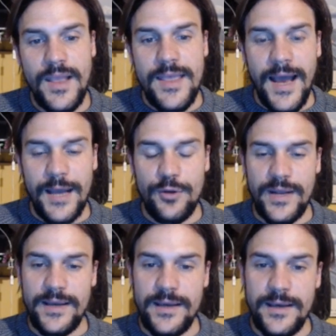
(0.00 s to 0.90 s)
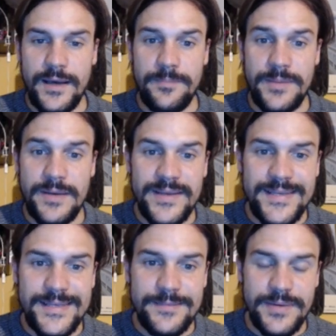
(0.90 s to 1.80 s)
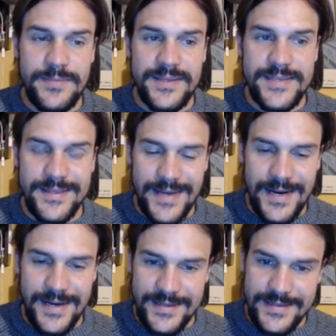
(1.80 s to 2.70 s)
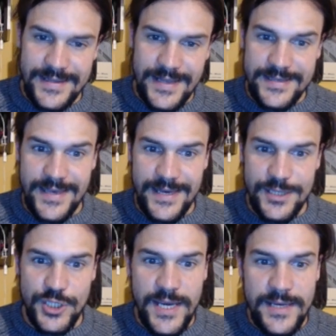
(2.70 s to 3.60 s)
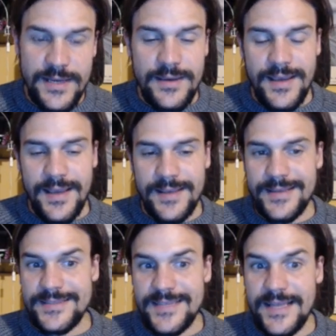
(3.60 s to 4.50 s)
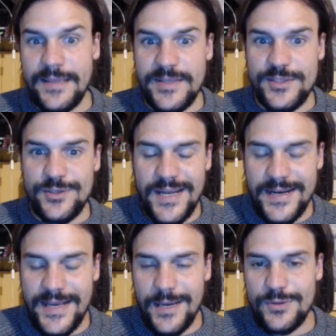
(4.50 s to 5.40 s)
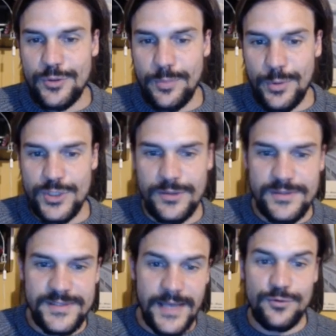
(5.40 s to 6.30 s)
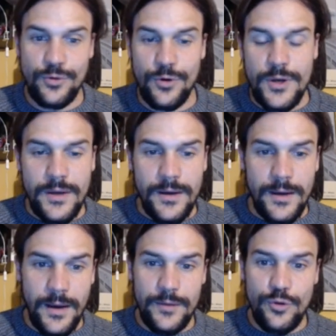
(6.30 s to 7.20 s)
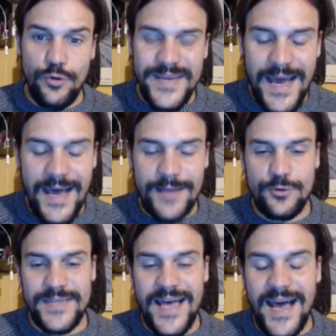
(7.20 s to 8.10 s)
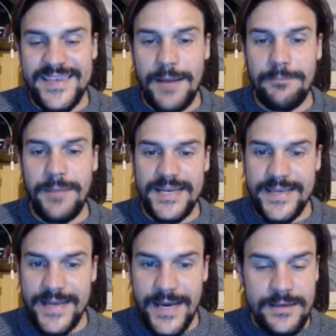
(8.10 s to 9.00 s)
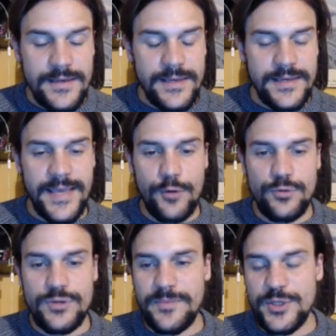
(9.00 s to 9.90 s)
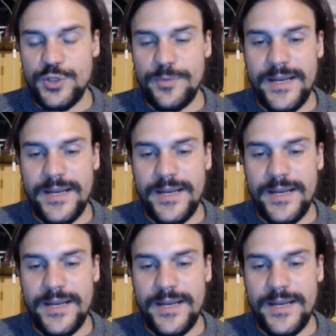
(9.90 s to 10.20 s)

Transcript: Allora, eh, prima, di, prima, di, entrare nei dettagli di Archain, interessante menzionare che questo progetto è stato eh, nominato da Jan Balina, che è uno dei principali